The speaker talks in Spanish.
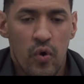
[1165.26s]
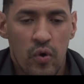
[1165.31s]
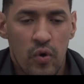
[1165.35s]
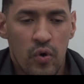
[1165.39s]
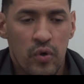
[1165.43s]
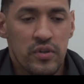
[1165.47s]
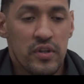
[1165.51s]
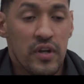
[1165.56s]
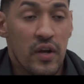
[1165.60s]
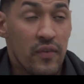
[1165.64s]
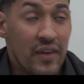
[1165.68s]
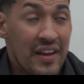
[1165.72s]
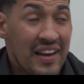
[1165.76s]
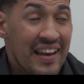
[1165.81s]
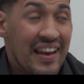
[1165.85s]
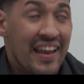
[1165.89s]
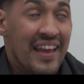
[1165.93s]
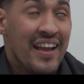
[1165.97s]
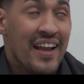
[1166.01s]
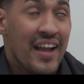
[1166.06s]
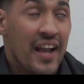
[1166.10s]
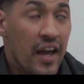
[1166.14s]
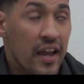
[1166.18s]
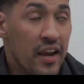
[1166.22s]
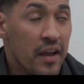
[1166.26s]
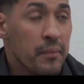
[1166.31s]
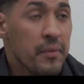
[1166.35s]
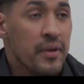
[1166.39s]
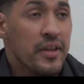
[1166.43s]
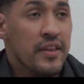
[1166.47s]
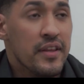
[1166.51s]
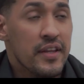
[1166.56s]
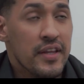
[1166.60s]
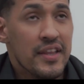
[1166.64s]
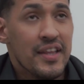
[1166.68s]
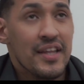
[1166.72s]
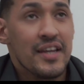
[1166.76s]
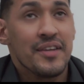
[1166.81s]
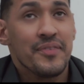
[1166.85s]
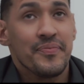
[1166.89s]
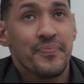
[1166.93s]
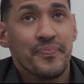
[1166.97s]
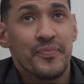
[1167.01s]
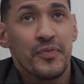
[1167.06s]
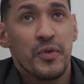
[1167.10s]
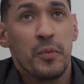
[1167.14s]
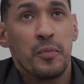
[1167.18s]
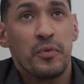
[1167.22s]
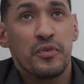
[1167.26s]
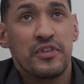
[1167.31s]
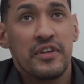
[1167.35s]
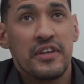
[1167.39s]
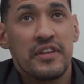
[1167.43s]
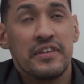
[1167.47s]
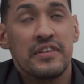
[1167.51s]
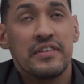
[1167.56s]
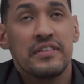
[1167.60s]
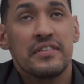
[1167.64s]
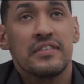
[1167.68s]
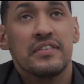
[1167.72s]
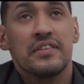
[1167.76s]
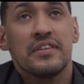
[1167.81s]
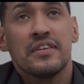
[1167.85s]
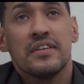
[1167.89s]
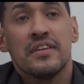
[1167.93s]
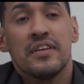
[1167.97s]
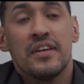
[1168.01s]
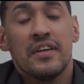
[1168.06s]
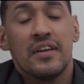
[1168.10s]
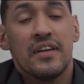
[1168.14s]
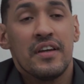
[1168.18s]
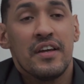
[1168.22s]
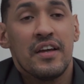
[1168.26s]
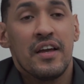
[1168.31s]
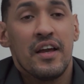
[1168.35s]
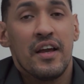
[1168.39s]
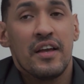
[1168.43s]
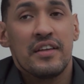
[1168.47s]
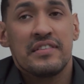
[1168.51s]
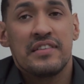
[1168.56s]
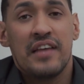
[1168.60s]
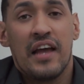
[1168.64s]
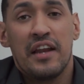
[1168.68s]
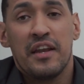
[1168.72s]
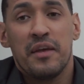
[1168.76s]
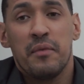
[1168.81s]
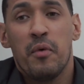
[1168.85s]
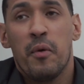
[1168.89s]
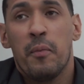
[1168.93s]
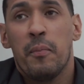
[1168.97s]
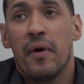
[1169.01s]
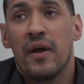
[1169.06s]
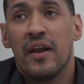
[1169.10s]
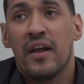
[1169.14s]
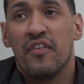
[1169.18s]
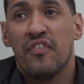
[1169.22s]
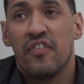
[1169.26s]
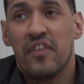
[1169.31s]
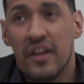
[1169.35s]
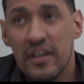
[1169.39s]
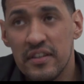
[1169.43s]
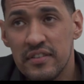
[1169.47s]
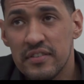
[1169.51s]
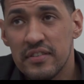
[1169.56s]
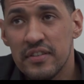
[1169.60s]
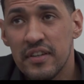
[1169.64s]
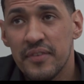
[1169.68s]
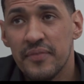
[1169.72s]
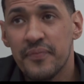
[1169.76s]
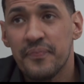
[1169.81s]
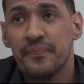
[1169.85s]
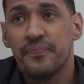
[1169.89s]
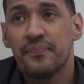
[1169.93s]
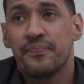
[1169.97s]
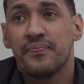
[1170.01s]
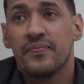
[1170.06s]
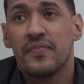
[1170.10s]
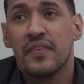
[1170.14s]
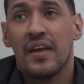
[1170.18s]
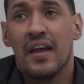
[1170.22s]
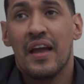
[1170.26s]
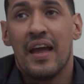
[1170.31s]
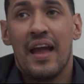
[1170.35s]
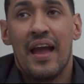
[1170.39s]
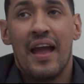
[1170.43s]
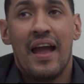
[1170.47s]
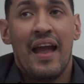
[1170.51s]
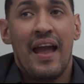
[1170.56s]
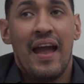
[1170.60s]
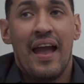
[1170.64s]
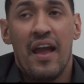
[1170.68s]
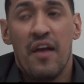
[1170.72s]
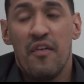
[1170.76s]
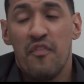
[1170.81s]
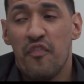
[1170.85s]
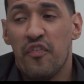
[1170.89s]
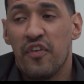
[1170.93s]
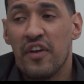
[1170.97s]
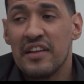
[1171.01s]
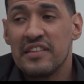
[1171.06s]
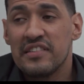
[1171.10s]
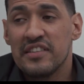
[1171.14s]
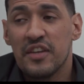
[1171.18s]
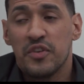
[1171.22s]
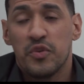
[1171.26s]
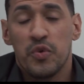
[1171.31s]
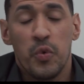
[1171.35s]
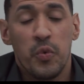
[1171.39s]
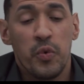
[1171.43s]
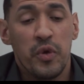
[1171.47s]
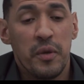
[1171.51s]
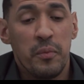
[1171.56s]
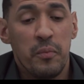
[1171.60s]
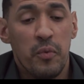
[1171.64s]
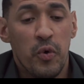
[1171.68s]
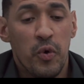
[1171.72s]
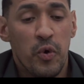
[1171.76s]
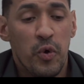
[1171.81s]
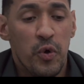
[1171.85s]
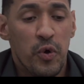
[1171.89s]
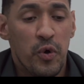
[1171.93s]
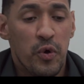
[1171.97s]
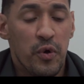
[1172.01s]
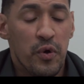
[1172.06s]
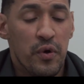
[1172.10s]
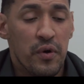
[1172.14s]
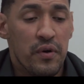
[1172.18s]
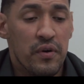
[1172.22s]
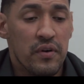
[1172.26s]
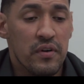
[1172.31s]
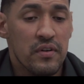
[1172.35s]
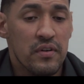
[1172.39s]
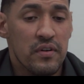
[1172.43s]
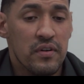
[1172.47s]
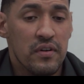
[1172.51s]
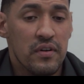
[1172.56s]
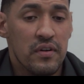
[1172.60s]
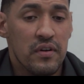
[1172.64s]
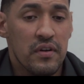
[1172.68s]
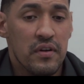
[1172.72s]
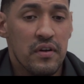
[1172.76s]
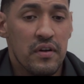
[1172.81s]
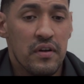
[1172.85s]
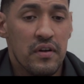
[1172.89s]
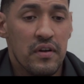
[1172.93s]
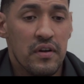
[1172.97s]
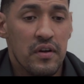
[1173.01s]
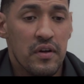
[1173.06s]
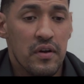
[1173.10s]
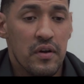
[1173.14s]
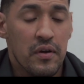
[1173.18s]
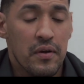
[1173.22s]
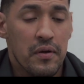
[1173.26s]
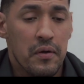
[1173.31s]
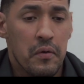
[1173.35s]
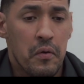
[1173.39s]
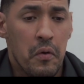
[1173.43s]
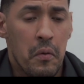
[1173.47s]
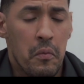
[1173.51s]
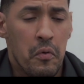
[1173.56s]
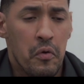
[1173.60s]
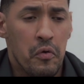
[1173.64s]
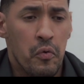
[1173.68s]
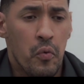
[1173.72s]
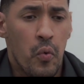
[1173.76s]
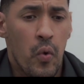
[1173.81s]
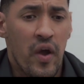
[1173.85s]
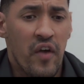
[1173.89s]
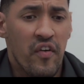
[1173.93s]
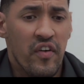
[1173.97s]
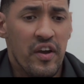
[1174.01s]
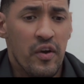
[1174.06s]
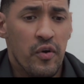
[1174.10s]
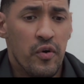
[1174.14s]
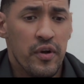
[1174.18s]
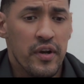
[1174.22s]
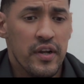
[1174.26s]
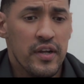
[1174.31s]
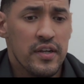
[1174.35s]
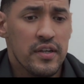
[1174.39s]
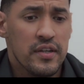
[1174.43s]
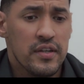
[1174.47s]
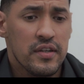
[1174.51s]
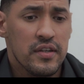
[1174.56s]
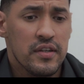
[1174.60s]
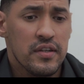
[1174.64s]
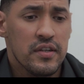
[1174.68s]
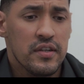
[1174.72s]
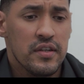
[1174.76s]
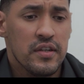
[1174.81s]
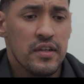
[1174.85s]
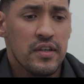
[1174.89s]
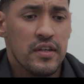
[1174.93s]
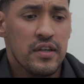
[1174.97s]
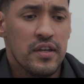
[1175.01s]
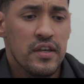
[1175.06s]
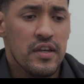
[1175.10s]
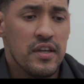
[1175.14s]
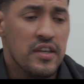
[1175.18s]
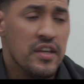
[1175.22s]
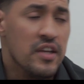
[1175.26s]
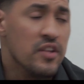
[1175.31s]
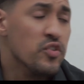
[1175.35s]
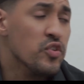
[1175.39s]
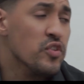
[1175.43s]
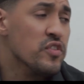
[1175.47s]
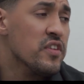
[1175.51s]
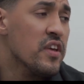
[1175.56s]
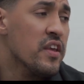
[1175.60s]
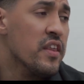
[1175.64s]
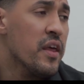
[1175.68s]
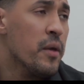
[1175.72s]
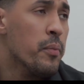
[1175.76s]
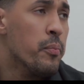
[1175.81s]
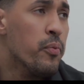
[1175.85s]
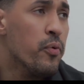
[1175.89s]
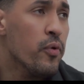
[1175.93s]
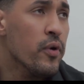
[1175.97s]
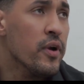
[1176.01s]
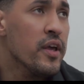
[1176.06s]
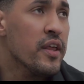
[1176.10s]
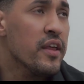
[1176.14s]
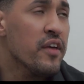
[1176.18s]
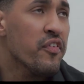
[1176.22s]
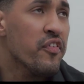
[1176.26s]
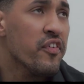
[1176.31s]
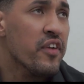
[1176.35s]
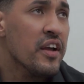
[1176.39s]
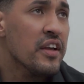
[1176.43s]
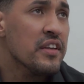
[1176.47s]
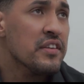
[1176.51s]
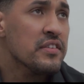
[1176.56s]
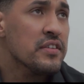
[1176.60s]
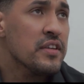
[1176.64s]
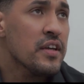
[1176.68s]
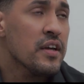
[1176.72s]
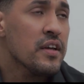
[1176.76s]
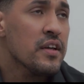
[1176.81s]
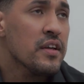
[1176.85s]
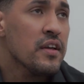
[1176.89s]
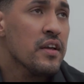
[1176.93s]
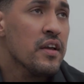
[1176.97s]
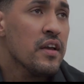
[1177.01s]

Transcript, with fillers: otra vez la escala maldita, como se dice. Salimos para Francia. En Francia estuvimos como nueve horas y entonces después de Francia